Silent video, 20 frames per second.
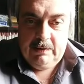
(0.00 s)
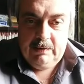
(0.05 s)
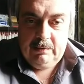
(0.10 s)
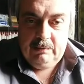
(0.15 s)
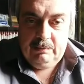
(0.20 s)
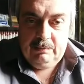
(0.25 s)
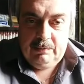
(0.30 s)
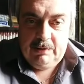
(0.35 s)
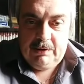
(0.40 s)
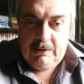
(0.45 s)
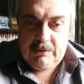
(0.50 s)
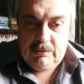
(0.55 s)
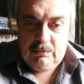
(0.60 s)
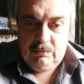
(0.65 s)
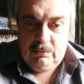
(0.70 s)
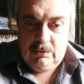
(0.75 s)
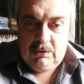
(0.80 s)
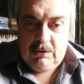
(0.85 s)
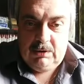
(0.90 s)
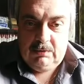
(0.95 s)
поэтому
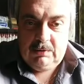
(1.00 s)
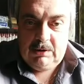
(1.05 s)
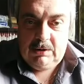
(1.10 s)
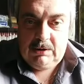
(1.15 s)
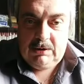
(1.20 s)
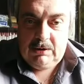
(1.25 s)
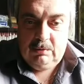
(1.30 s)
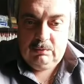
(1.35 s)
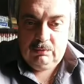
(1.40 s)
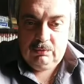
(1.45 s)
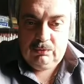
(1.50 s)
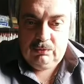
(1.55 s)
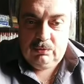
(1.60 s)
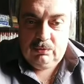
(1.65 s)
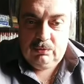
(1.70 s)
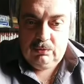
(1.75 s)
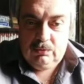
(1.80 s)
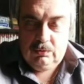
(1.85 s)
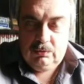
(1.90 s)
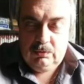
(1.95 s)
и говорить я
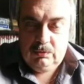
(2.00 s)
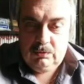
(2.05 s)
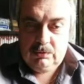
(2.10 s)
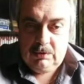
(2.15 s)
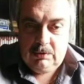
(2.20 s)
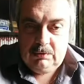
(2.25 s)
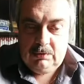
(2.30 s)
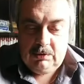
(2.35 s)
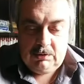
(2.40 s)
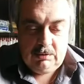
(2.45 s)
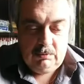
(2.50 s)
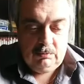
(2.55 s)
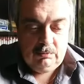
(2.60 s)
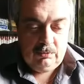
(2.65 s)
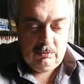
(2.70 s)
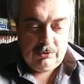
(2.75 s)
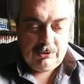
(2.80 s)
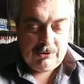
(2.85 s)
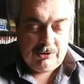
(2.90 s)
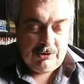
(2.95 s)
буду наверное,
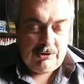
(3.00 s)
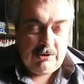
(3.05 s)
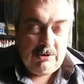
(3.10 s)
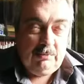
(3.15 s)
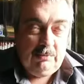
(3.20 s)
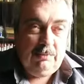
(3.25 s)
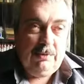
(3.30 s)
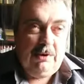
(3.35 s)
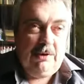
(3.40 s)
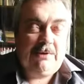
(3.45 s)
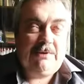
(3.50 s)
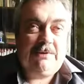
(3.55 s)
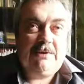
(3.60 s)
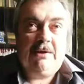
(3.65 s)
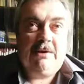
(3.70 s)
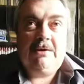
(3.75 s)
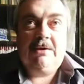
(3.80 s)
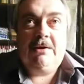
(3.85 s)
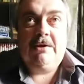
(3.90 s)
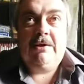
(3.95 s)
больше, чем
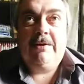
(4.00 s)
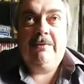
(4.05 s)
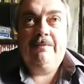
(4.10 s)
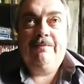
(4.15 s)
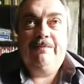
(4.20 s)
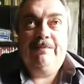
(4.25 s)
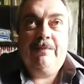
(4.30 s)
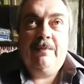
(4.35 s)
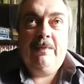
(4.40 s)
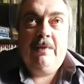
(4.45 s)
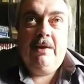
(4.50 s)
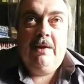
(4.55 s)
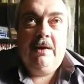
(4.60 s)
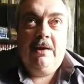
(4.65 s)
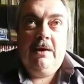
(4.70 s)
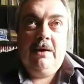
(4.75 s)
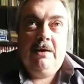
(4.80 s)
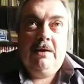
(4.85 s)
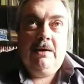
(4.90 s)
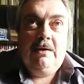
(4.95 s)
остальные
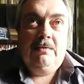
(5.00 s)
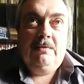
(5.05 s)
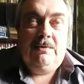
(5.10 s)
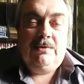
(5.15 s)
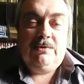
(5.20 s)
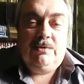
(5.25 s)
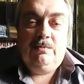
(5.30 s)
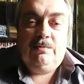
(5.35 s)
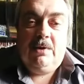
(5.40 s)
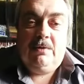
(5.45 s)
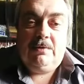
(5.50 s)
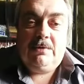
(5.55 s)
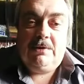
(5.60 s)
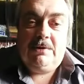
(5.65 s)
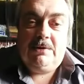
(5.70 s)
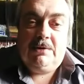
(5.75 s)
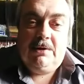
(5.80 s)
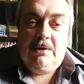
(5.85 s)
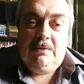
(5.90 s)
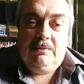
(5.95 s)
выступавшие
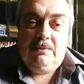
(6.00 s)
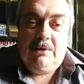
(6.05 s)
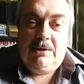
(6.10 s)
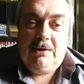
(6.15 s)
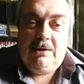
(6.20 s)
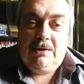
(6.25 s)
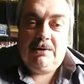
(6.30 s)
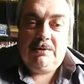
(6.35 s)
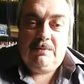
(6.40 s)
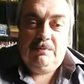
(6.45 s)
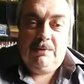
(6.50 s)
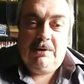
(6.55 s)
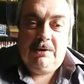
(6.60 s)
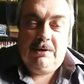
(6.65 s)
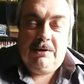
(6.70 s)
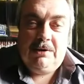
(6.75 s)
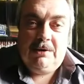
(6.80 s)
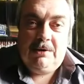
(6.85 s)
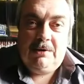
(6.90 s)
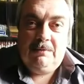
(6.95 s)
до меня
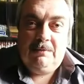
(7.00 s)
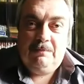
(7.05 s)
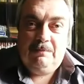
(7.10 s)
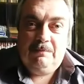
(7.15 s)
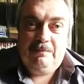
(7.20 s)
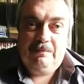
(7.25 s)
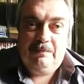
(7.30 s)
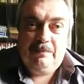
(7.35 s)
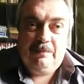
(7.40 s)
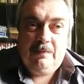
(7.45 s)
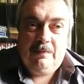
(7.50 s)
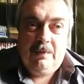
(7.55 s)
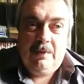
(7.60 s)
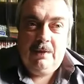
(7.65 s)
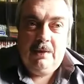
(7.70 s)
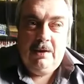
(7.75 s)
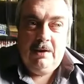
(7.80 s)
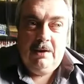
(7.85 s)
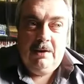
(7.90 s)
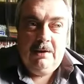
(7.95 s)
спикеры.
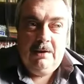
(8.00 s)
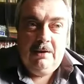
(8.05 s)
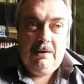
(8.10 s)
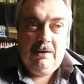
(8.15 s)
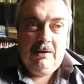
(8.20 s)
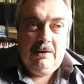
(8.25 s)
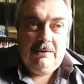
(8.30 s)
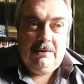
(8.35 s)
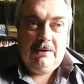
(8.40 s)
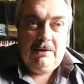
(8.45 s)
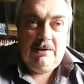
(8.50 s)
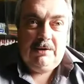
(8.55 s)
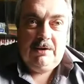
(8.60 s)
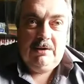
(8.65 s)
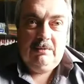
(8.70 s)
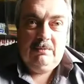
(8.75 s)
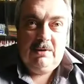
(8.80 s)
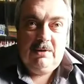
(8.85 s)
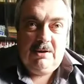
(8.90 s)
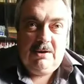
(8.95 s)
Эта
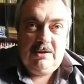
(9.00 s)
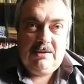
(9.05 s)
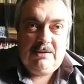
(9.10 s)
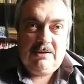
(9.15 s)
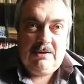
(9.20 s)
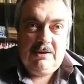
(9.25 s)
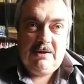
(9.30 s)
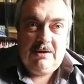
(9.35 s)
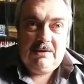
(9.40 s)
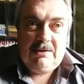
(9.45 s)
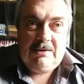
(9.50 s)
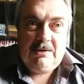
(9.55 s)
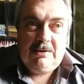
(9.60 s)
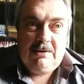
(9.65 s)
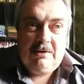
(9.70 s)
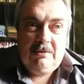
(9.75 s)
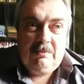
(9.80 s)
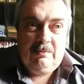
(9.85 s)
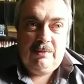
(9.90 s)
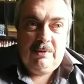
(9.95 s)
тема
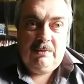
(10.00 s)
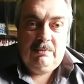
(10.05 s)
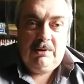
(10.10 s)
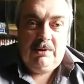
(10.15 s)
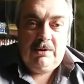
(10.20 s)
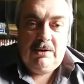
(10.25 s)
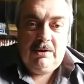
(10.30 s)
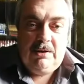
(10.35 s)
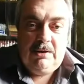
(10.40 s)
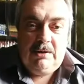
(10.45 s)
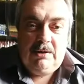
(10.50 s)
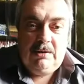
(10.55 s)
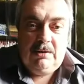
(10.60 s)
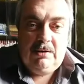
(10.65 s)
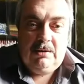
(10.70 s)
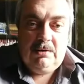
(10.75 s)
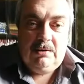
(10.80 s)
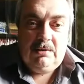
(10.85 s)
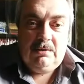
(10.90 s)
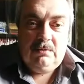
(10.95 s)
касается применения
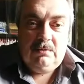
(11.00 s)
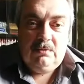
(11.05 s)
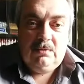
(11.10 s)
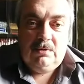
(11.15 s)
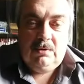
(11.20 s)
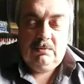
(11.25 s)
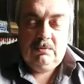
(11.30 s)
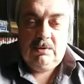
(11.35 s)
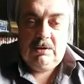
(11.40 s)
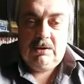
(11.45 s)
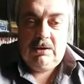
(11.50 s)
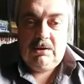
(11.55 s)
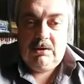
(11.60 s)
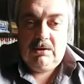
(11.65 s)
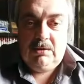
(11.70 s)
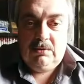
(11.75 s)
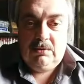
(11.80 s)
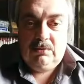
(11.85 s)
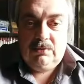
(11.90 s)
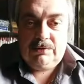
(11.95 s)
уравнений
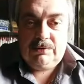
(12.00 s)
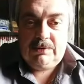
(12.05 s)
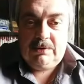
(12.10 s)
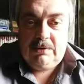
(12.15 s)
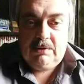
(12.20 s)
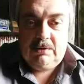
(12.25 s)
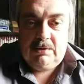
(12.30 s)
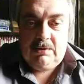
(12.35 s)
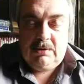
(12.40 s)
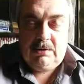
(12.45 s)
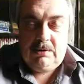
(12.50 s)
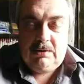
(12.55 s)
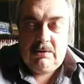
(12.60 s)
роста и